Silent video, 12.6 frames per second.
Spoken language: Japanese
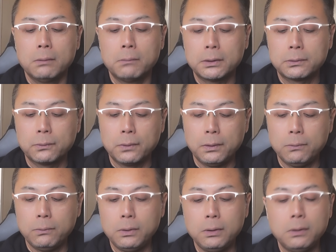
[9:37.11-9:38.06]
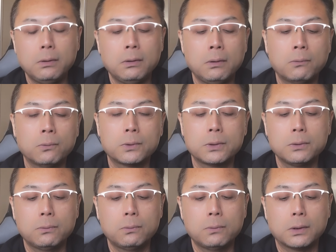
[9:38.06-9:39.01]
まあ、それよりこっち
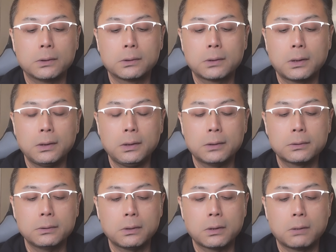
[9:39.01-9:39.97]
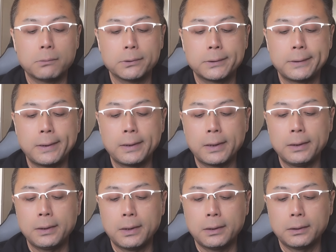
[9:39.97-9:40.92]
の方が使いやすいかもしれな
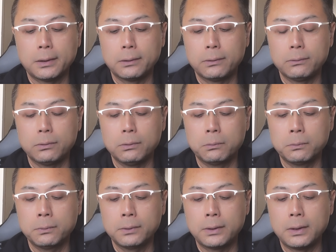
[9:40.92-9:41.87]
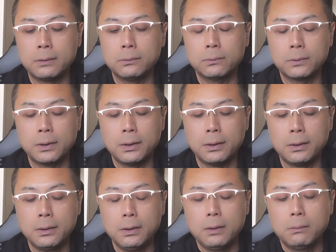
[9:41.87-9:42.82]
いななんていうふうに思っているの
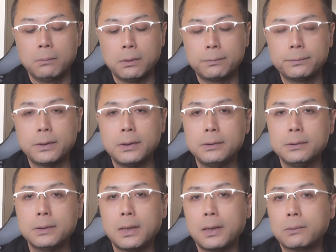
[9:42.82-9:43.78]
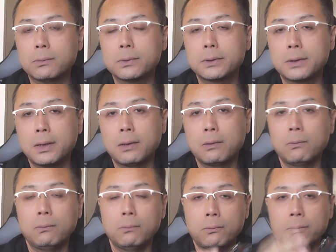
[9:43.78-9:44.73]
で、まあ、普段使いとして
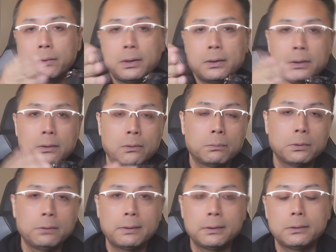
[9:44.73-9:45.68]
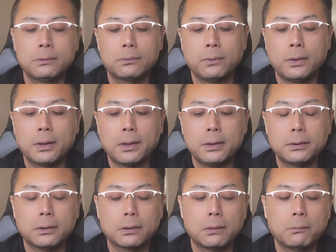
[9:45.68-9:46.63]
このね ZV-12 と入れ替
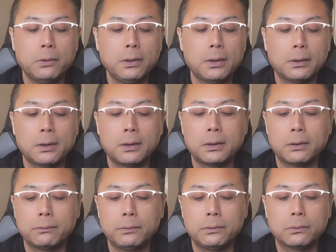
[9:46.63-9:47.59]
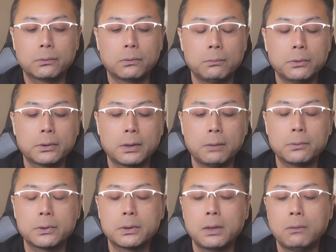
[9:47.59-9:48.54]
えちゃってもいいかななんていうふうにちょっと思ったり
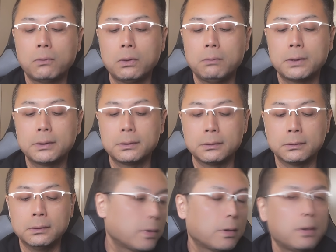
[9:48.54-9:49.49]
もしております。